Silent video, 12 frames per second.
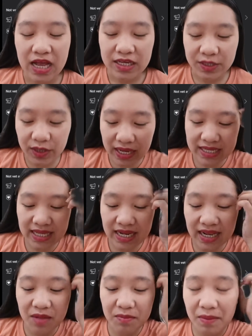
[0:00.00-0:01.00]
So guys,
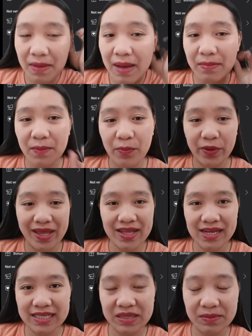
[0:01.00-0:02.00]
talagang bababa po
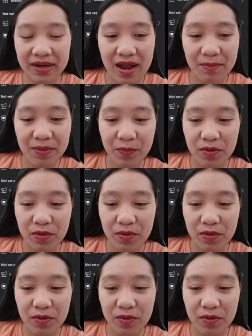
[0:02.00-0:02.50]
yan kasi marami